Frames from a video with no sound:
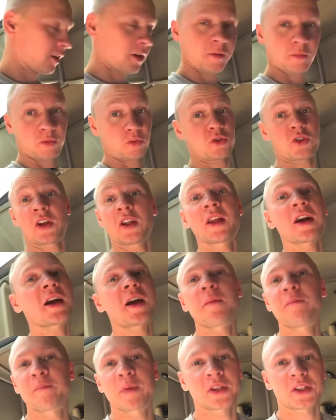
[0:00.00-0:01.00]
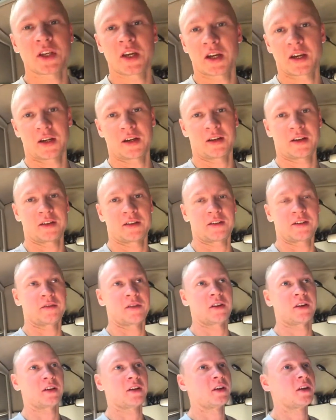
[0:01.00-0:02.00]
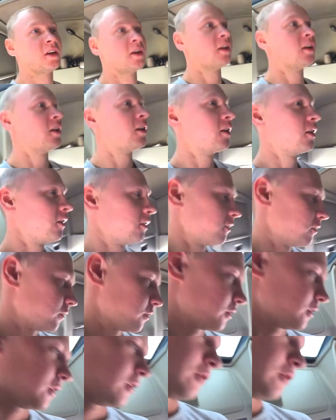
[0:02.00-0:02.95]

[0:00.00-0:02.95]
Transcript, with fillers: Потому что она капец какая красивая. Ну и